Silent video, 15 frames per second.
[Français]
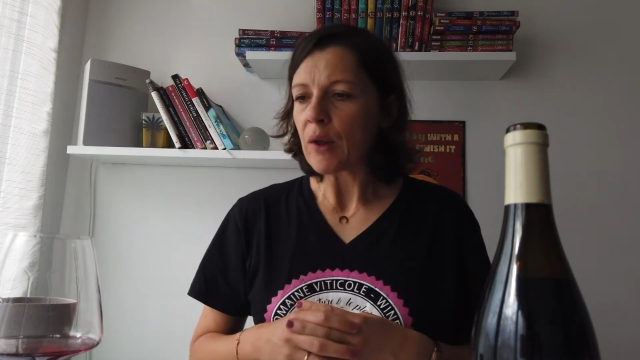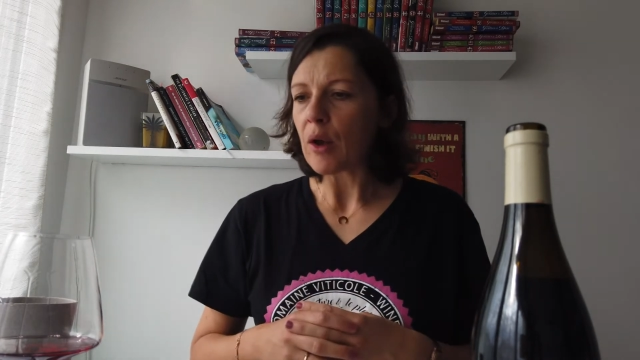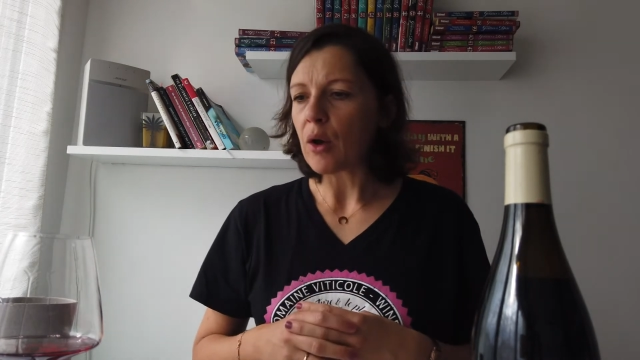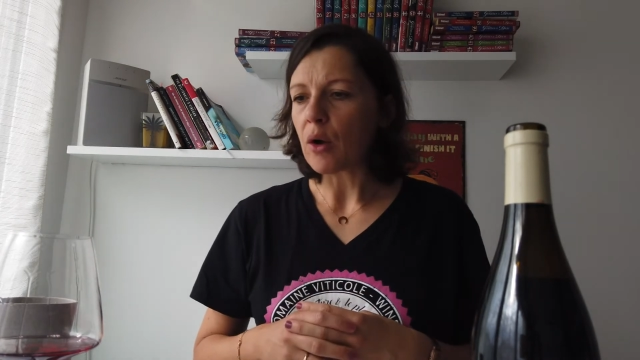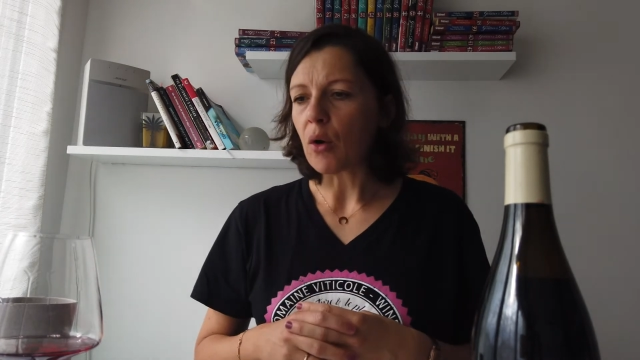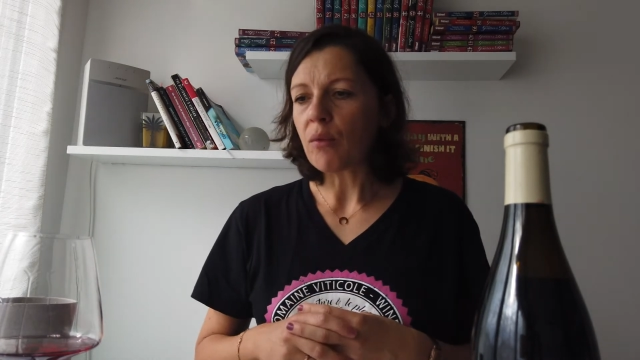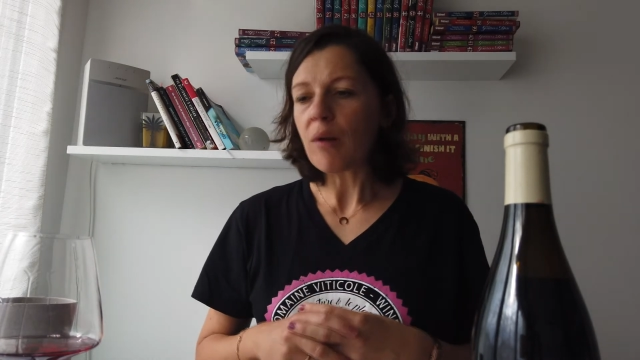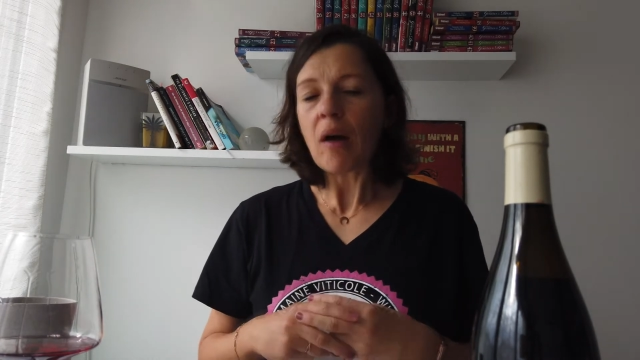Euh,
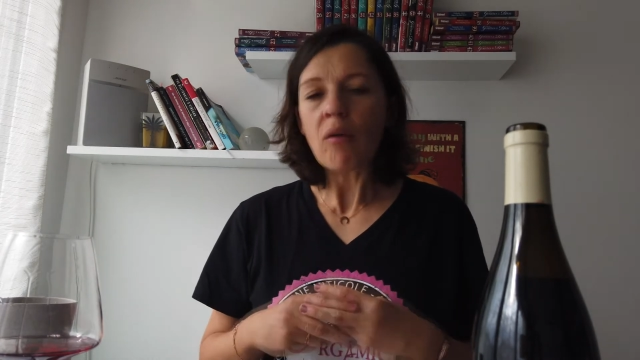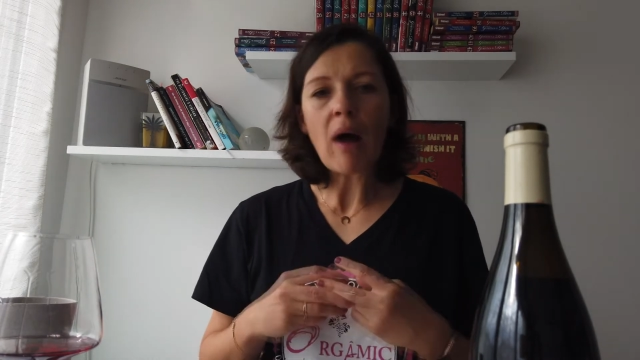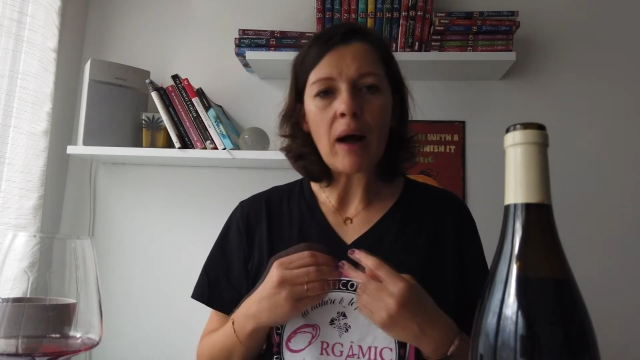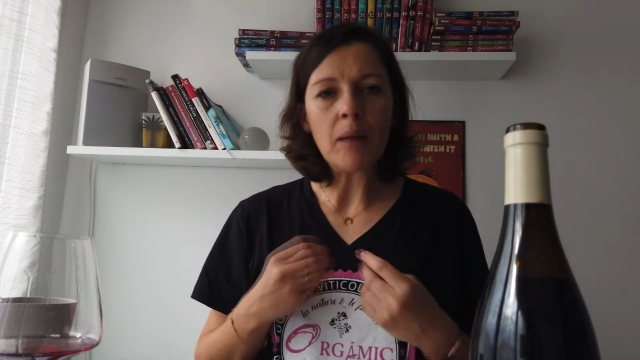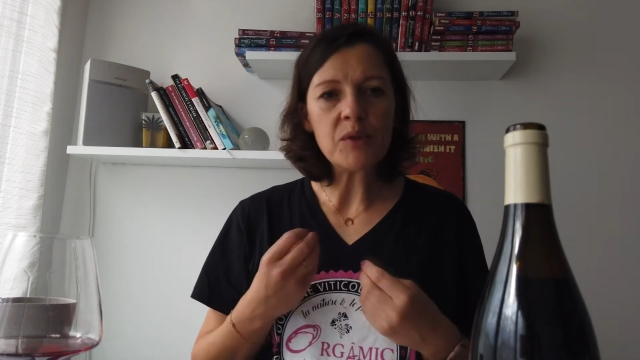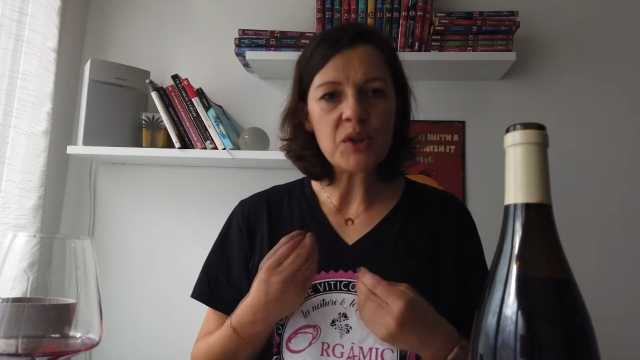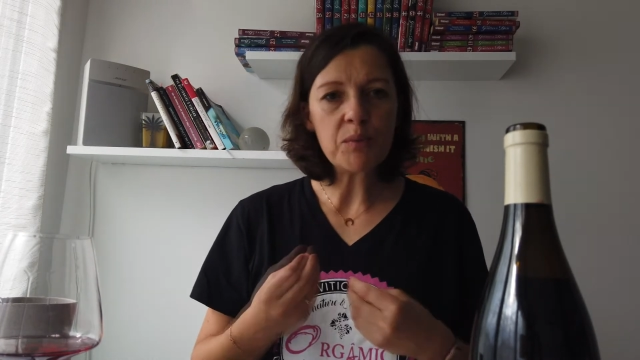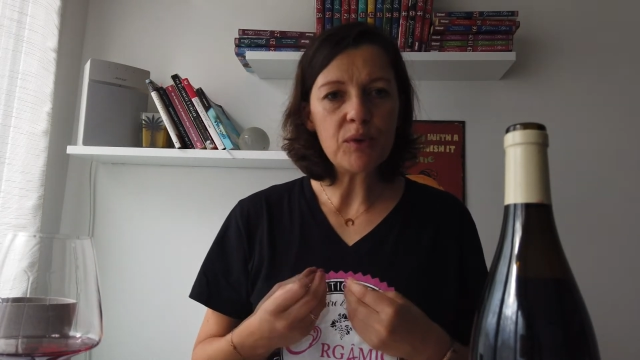on va avoir
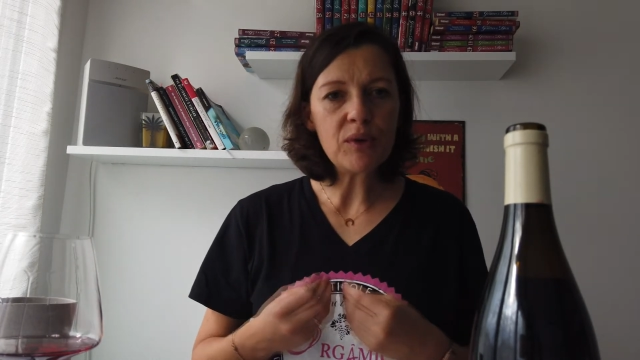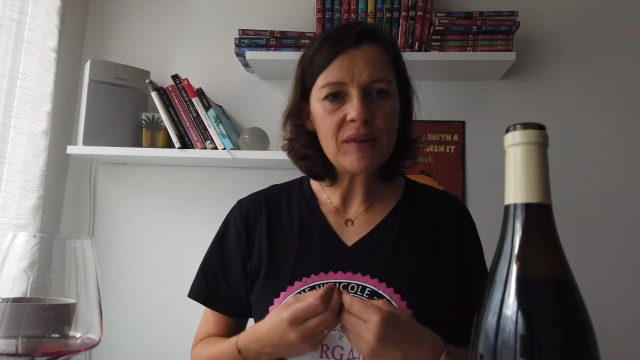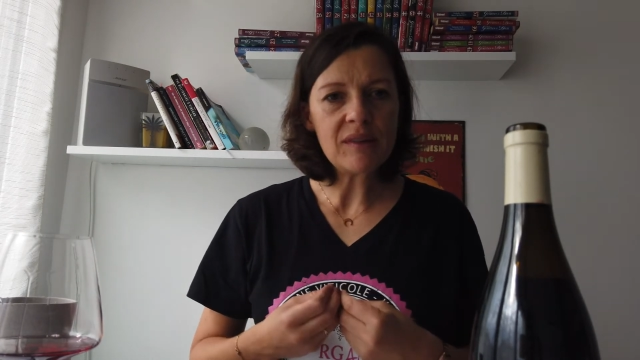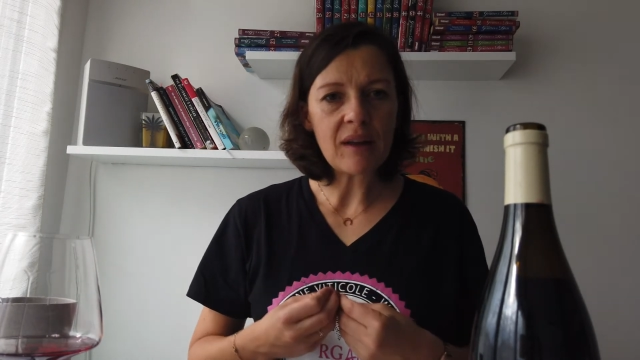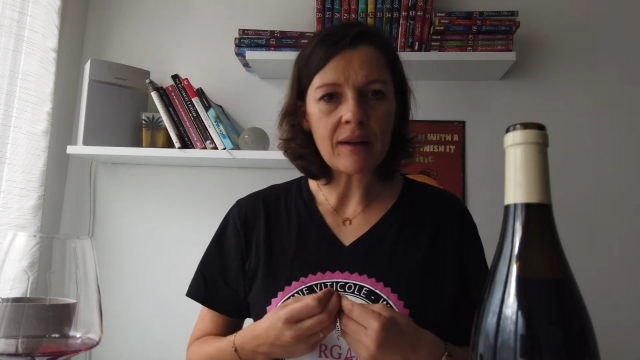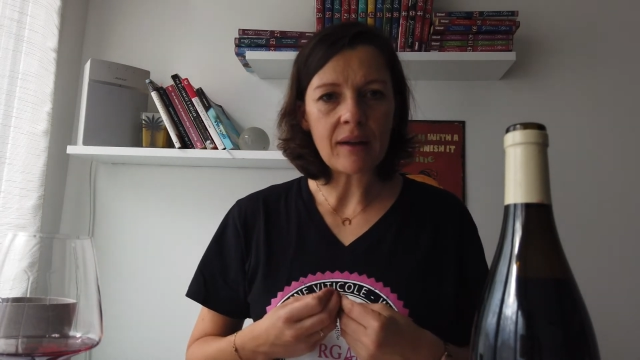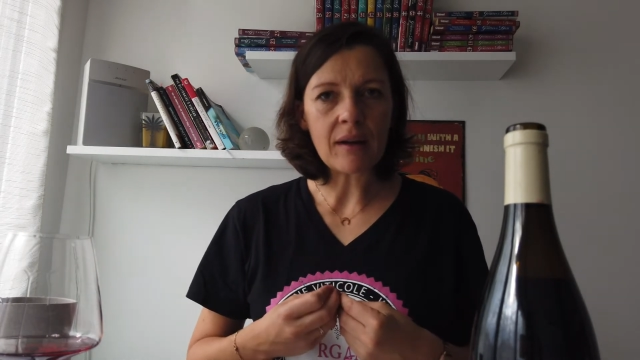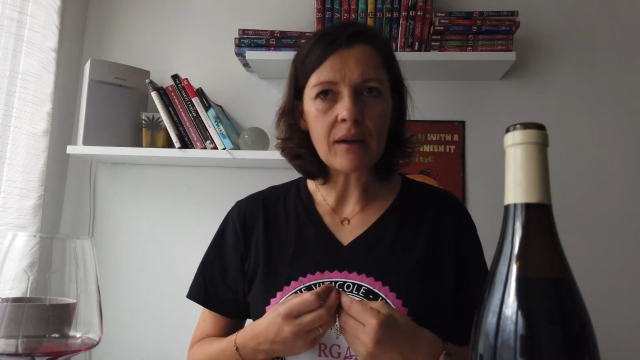un petit peu de
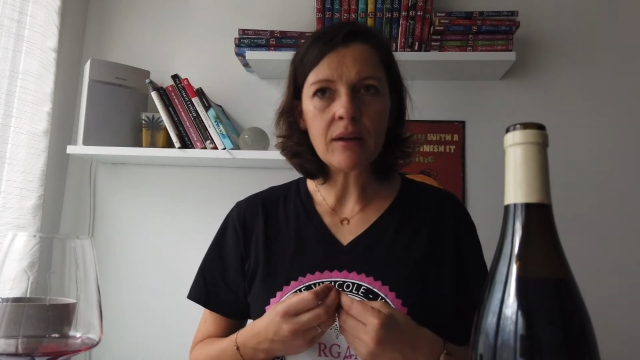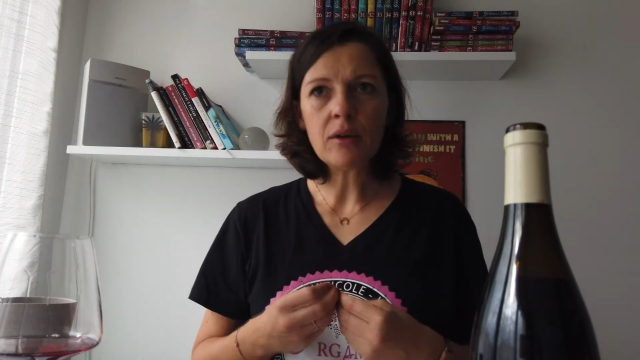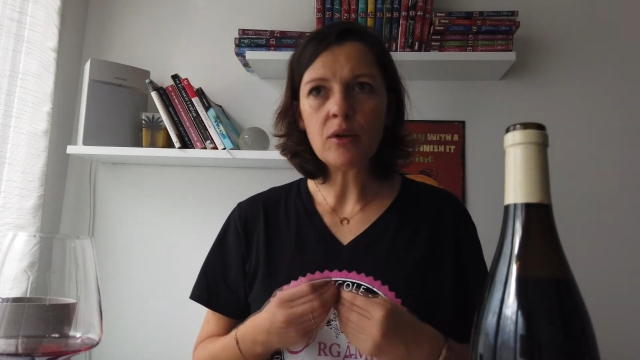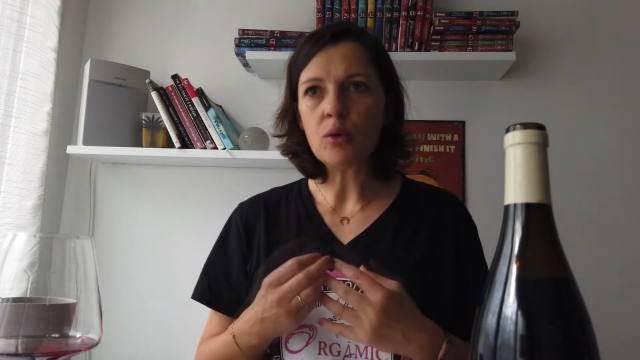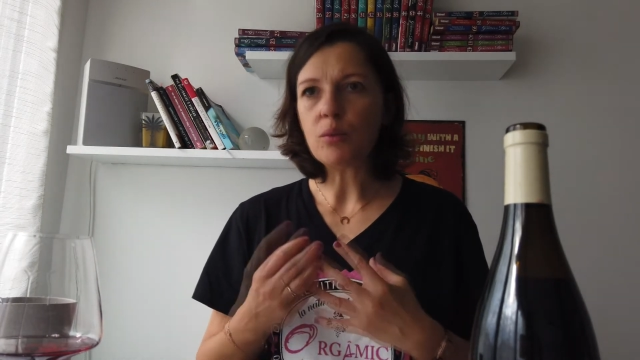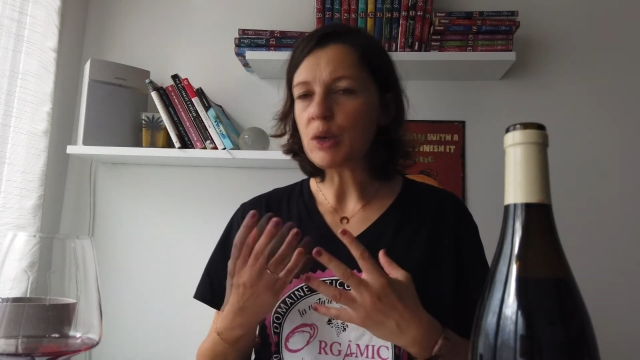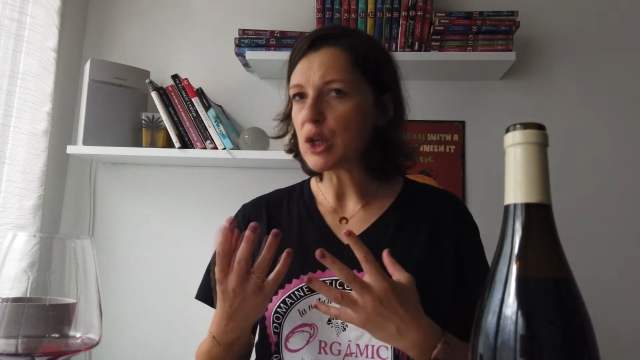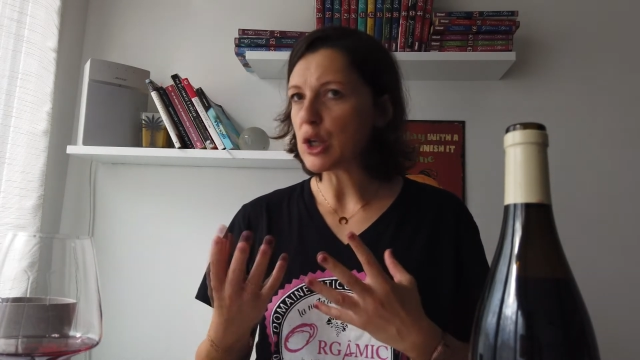
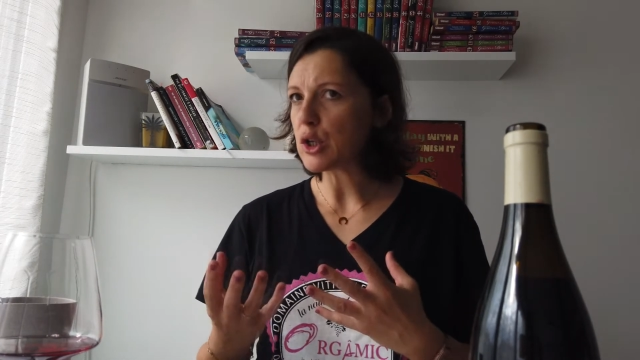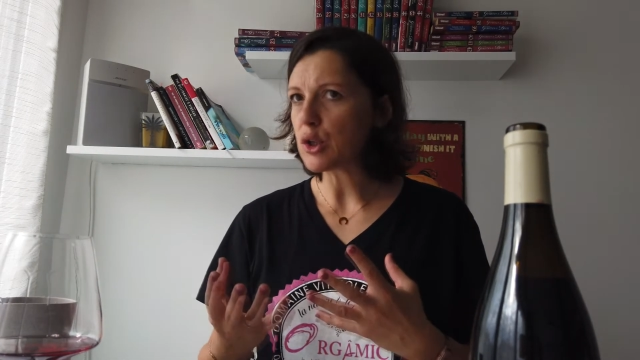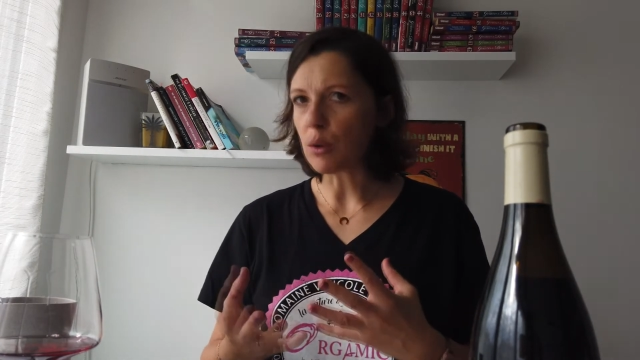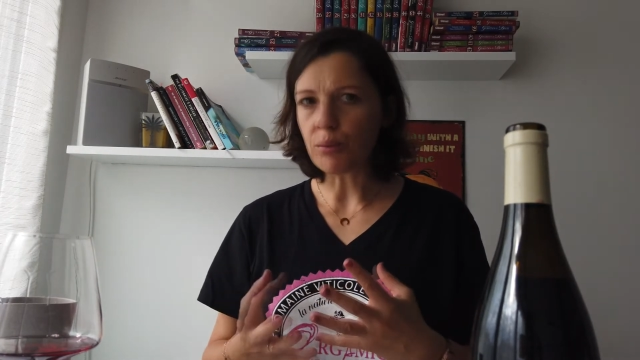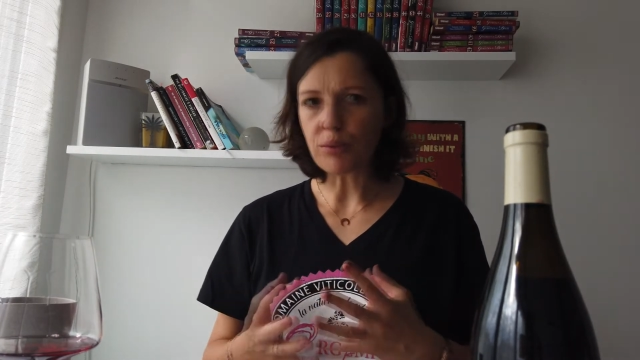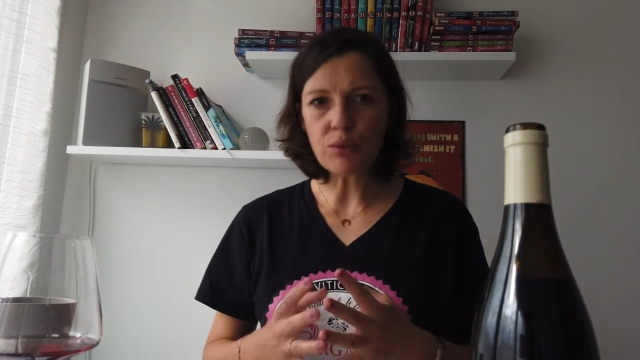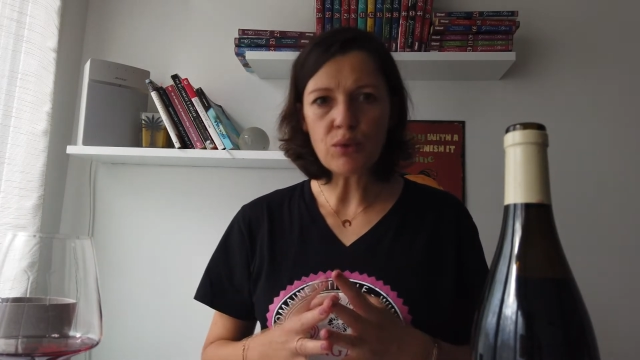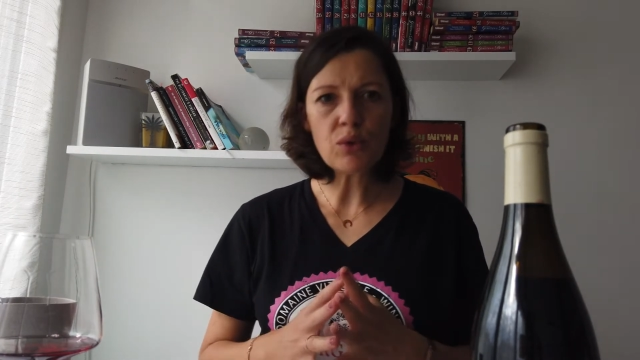tanin, mais
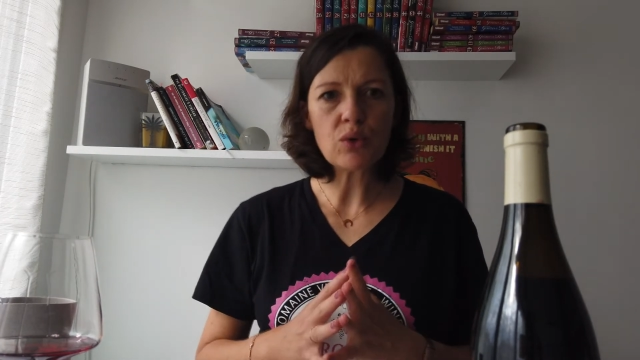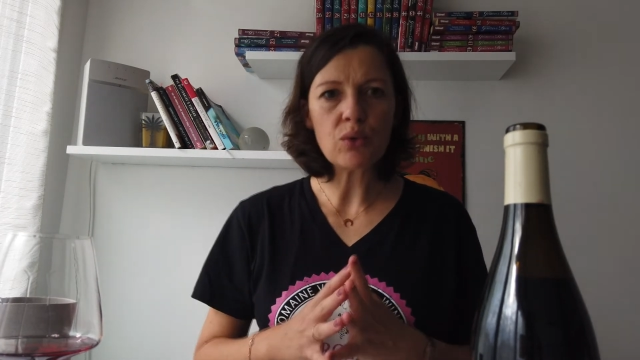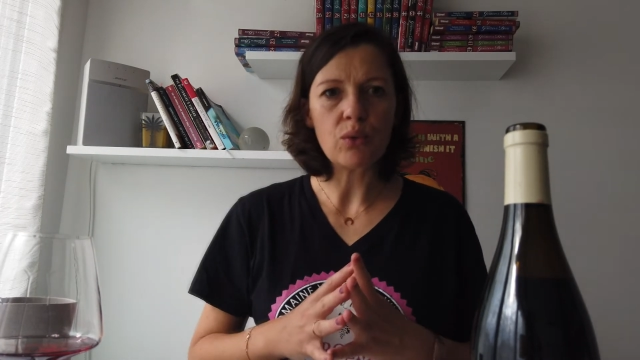sans plus.